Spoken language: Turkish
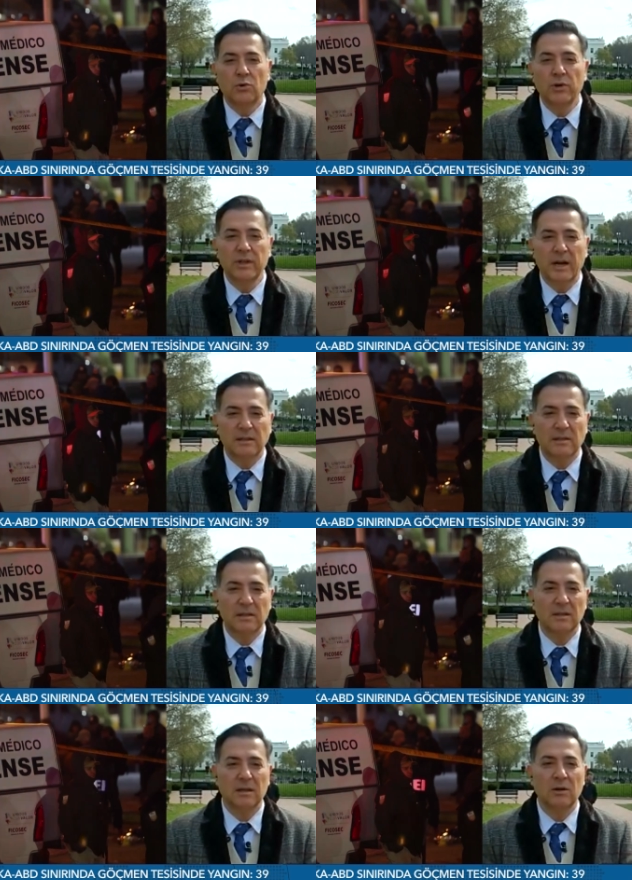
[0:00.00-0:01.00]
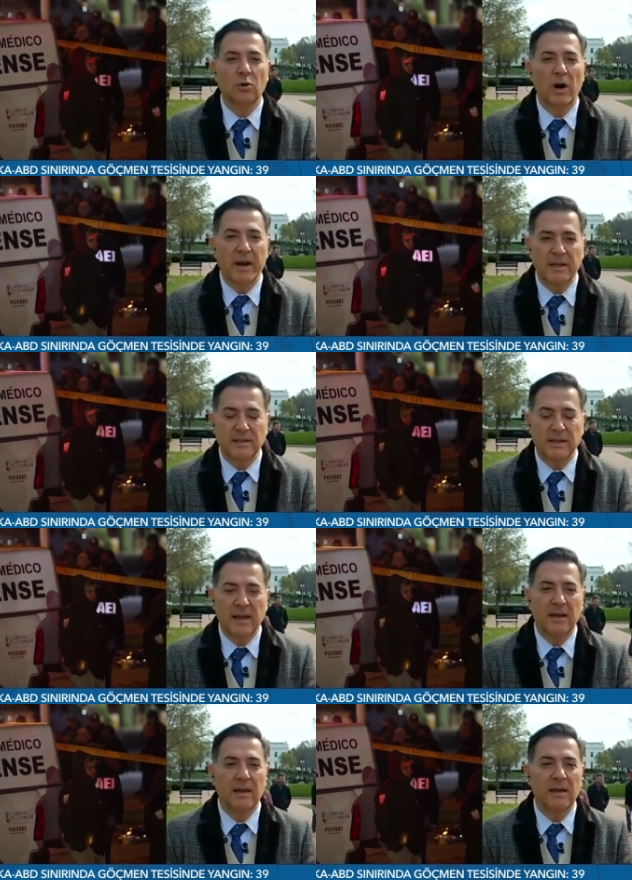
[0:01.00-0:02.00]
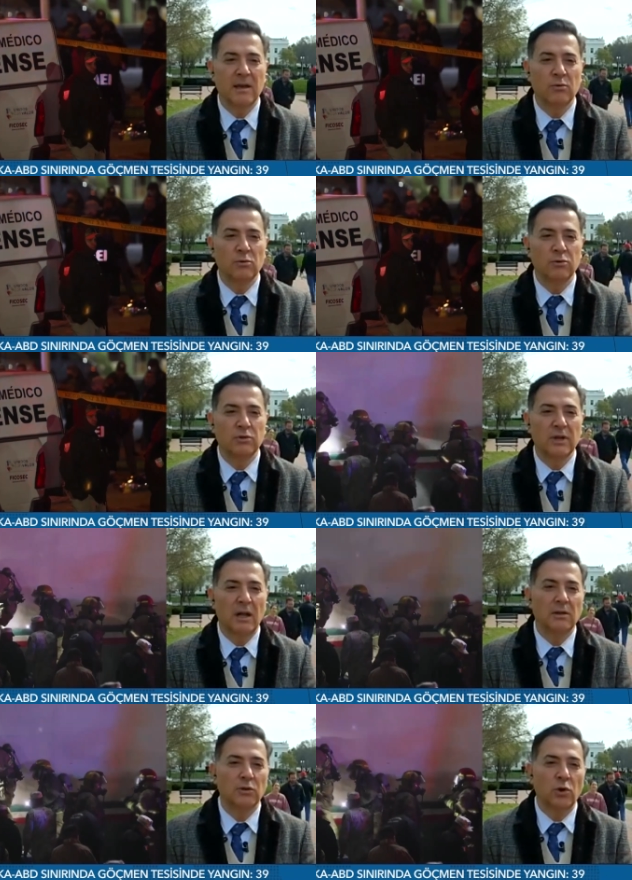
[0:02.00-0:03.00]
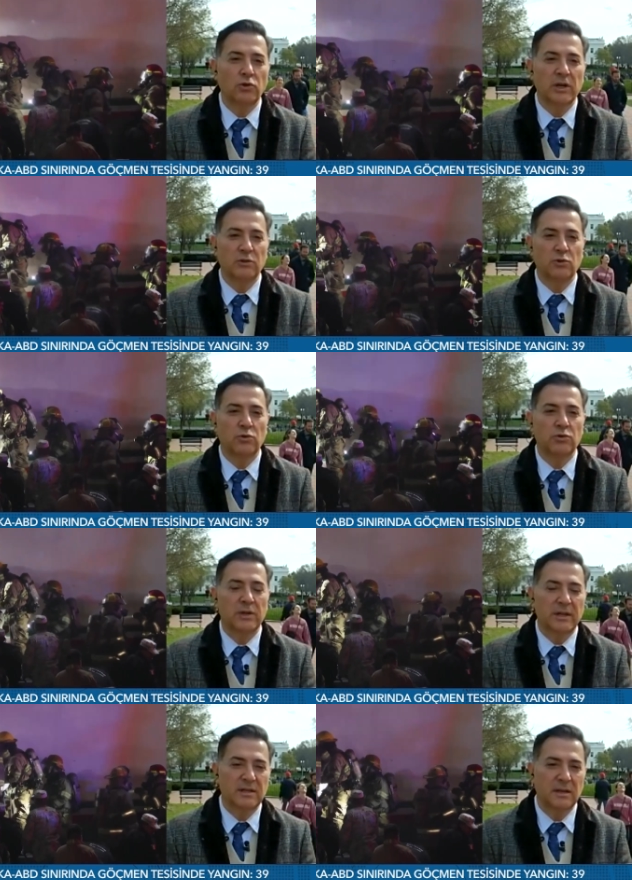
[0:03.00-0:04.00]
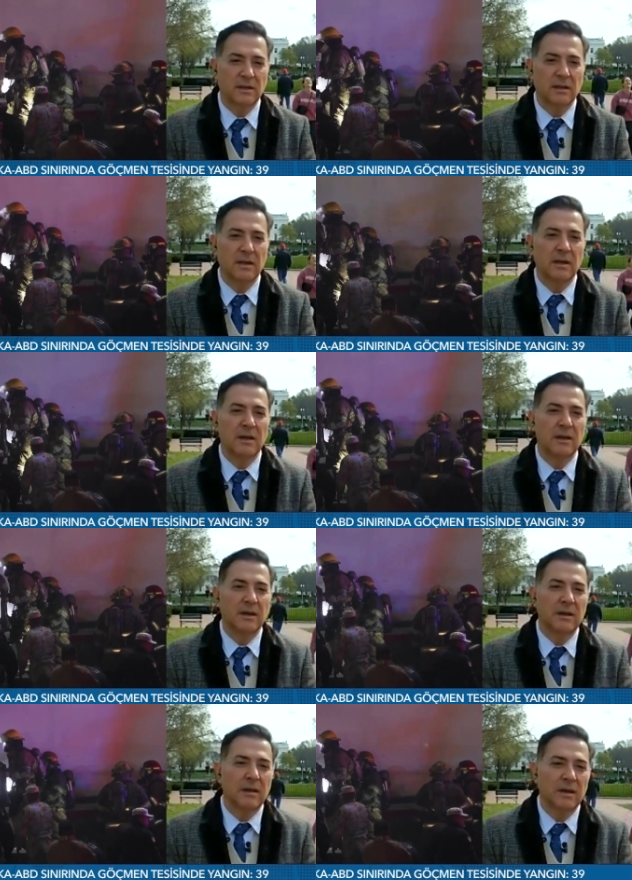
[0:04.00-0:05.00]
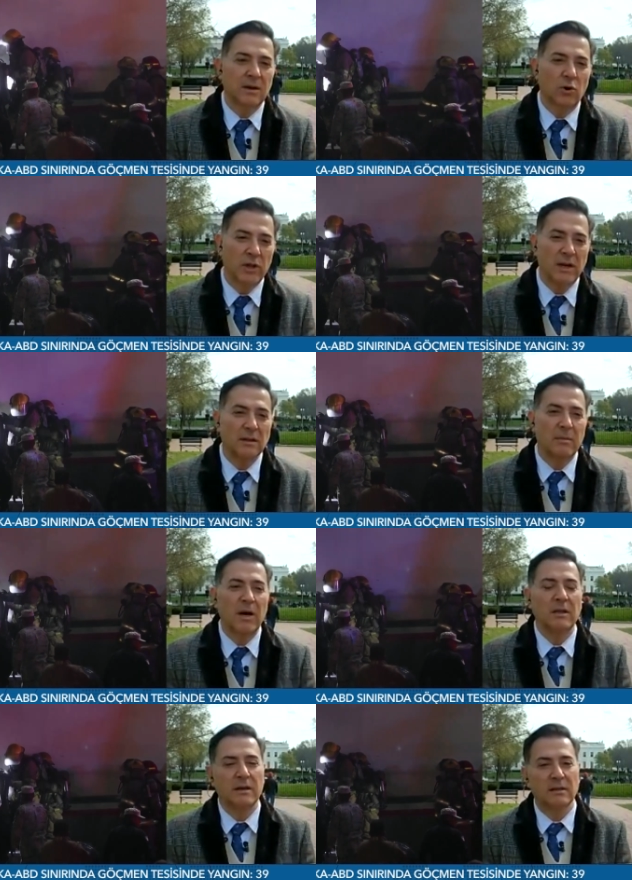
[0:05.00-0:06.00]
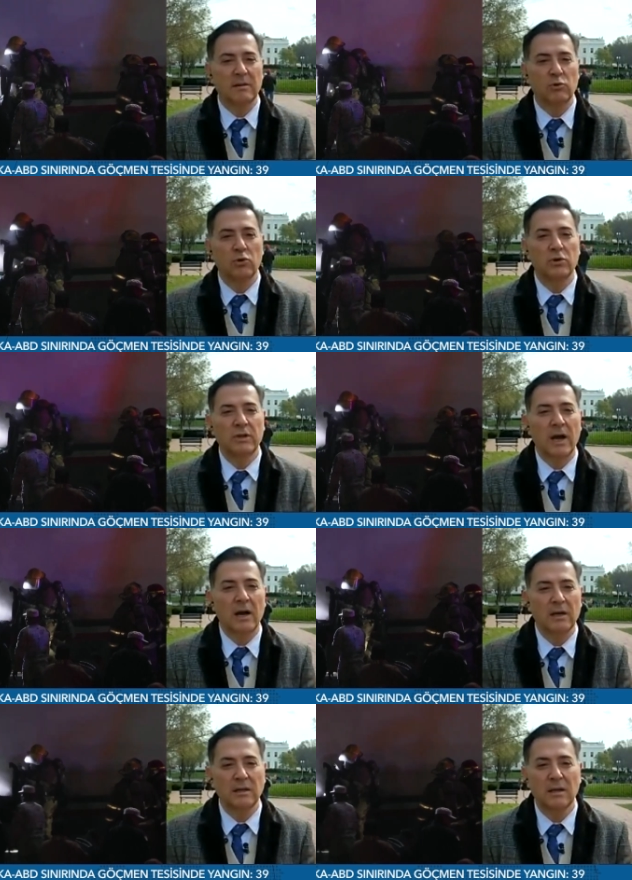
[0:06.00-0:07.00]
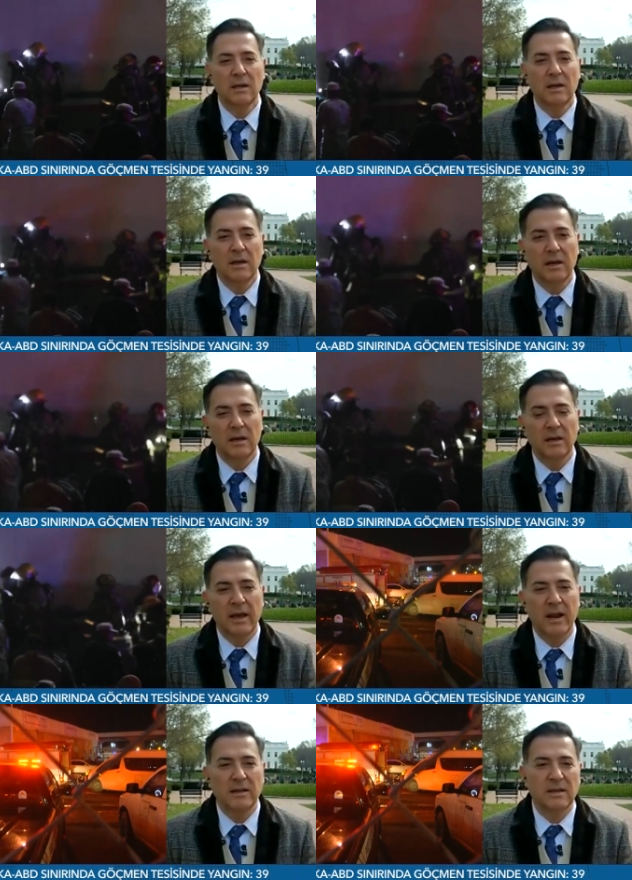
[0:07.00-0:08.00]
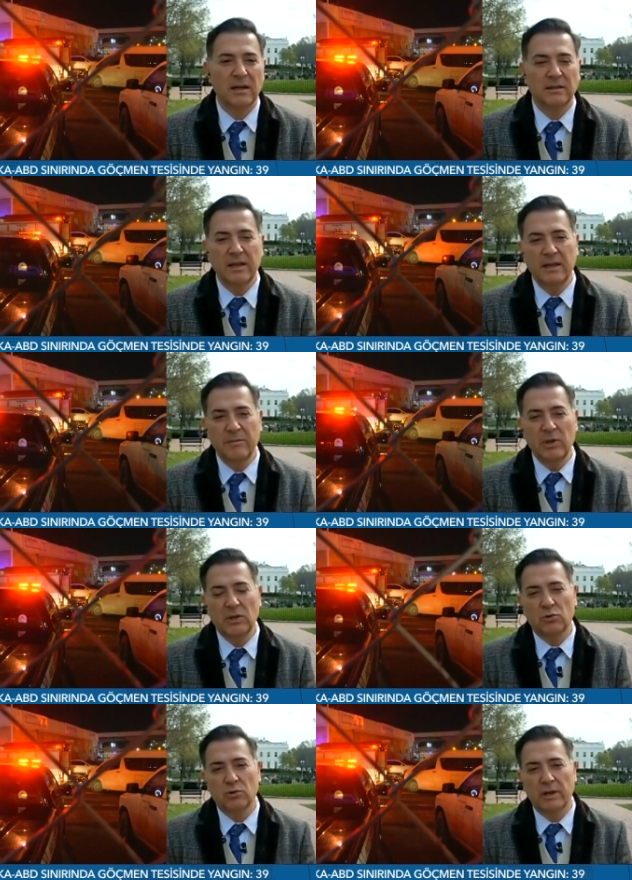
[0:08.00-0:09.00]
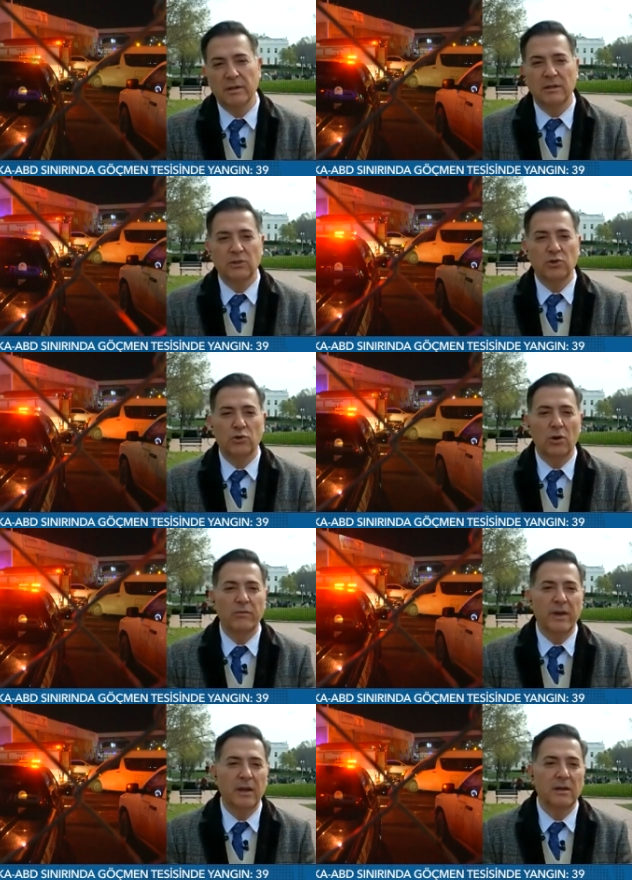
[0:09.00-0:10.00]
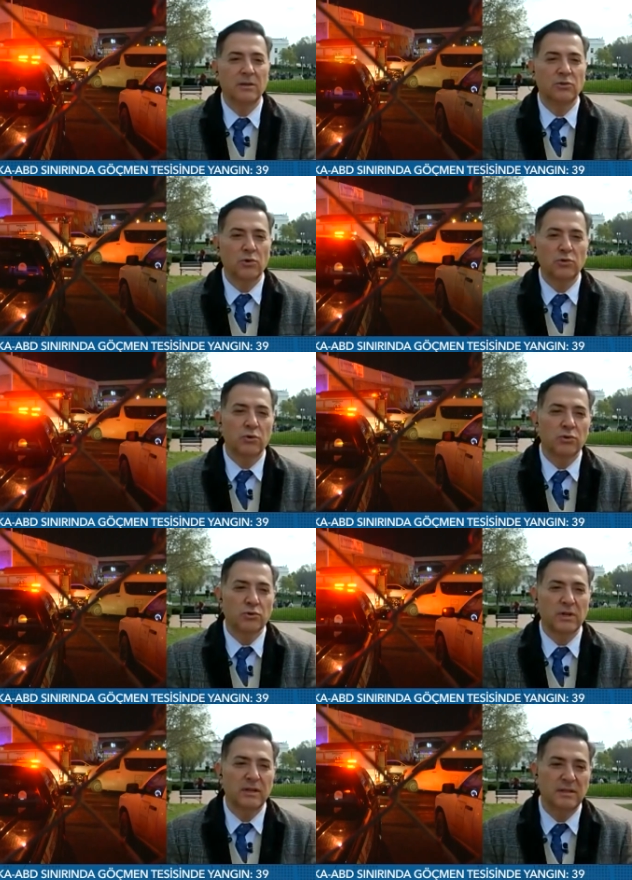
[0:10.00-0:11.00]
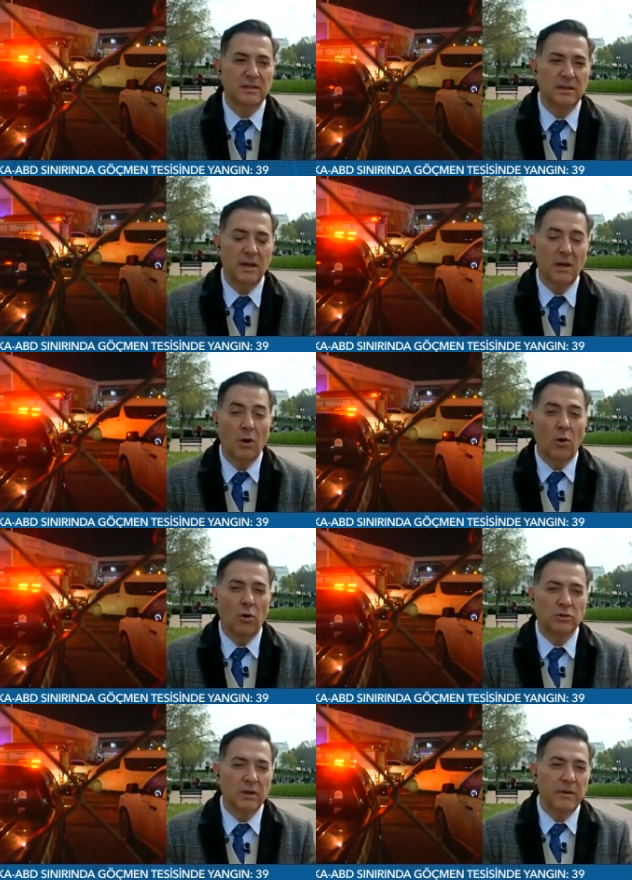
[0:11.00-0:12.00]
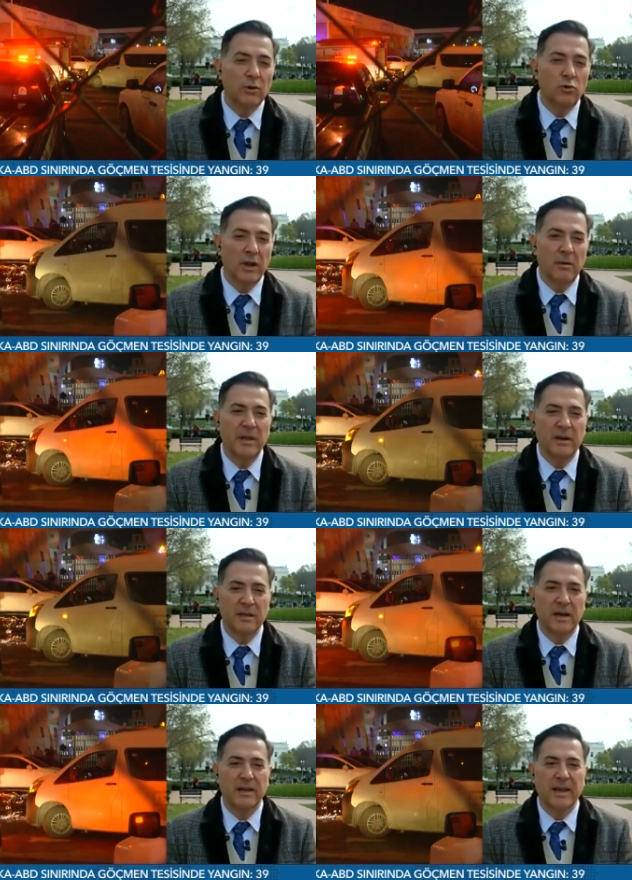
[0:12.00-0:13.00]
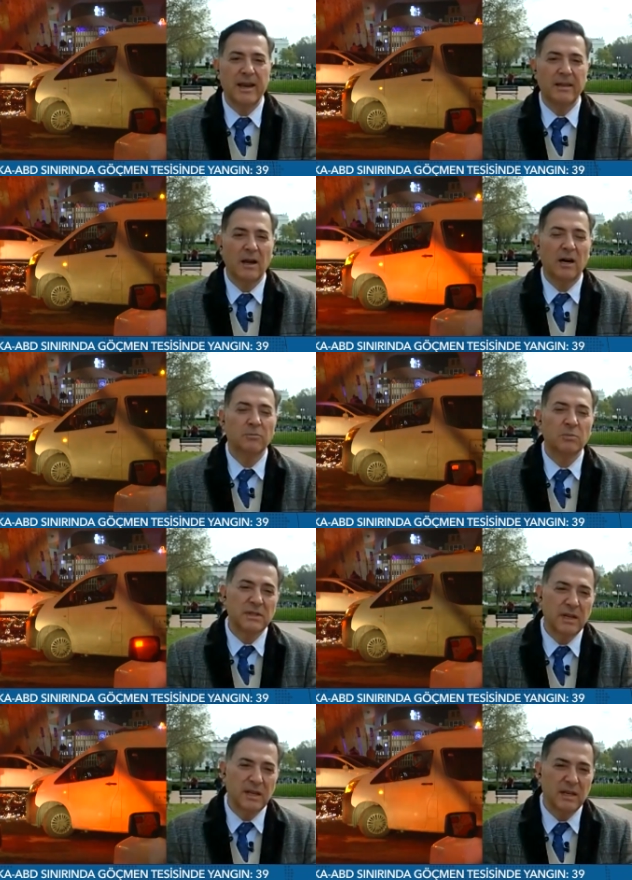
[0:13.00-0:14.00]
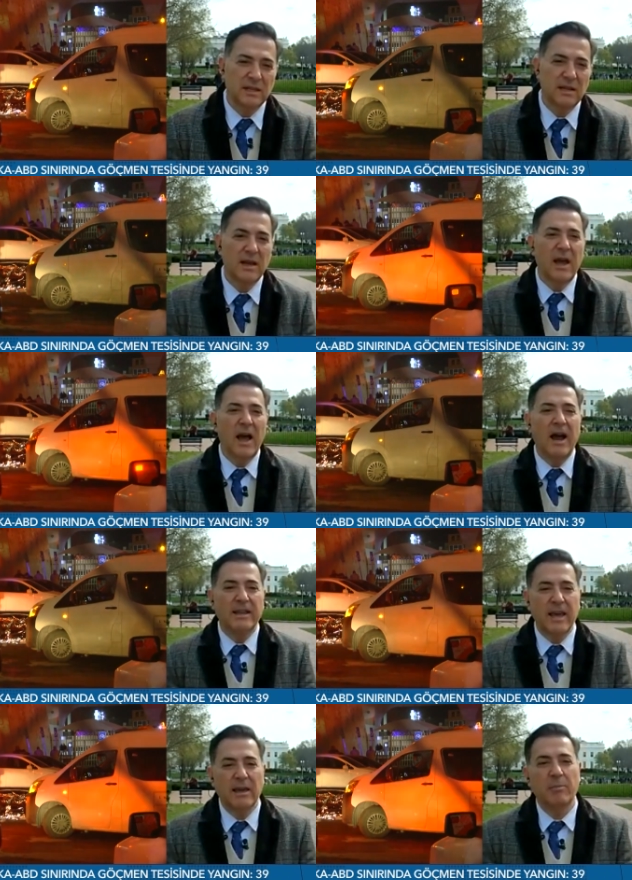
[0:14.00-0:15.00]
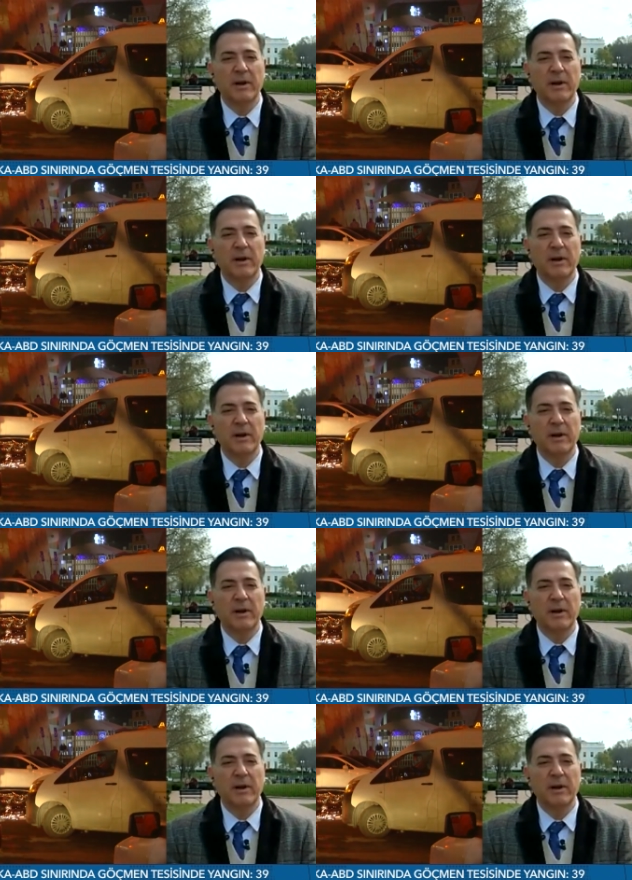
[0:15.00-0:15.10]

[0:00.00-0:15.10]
Cuidat, e, Juarez'de e, Ulusal Göç Enstitüsü tesisinin konaklama alanında bu yangın e, yerel saatte 22 sularında çıkıyor ve e, söz konusu tesiste Orta ve Güney Amerika'dan gelen 68 erkek